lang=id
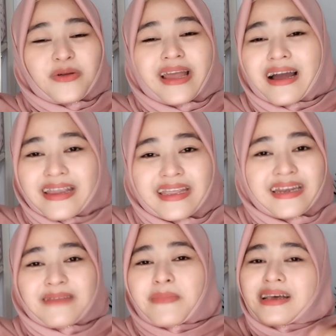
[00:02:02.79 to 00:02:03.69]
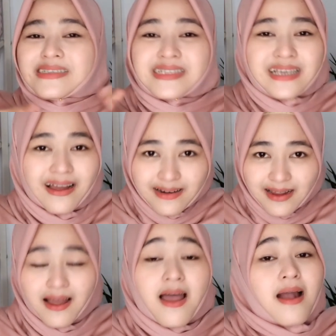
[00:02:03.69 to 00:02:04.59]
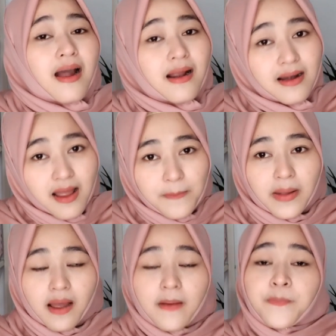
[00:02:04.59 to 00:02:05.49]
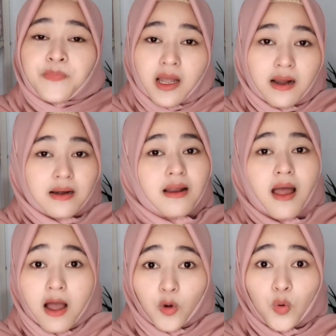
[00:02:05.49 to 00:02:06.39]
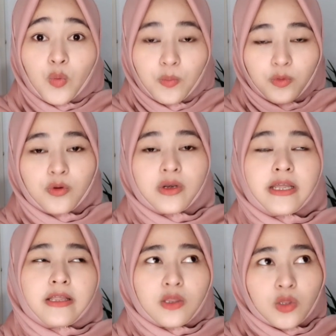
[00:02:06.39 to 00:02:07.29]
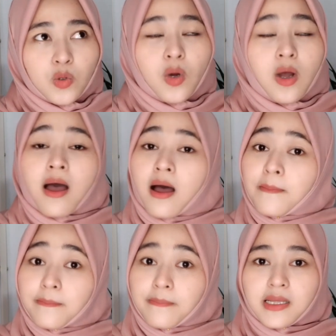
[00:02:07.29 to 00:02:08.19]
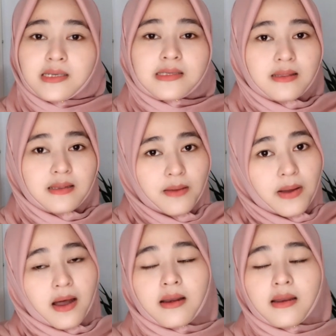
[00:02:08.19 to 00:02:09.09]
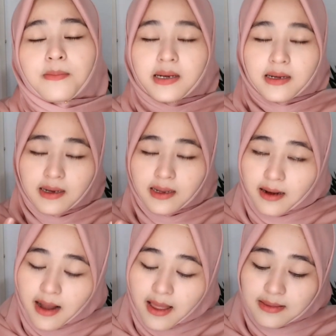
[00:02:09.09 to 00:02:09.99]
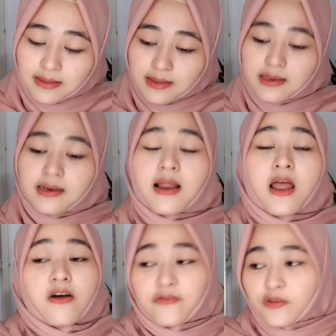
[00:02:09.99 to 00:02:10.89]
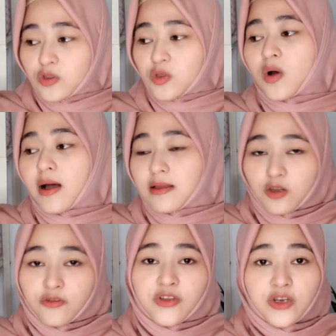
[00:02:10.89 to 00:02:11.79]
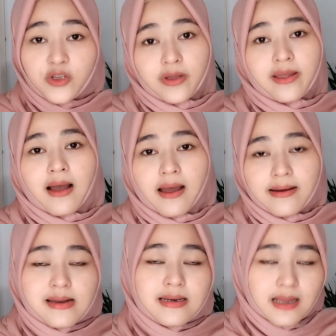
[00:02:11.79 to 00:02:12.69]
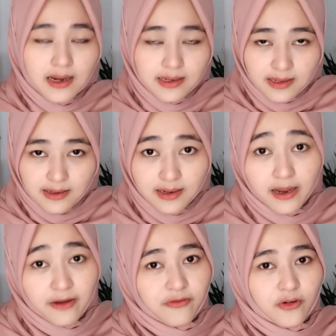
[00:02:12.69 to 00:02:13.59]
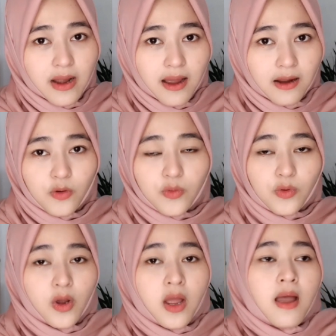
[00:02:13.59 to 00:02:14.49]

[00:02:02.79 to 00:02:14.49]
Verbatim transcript: yakin pasti ada karena apa karena aku pun itu hampir setiap hari mendeklater foto atau video yang ada di galeri handphone aku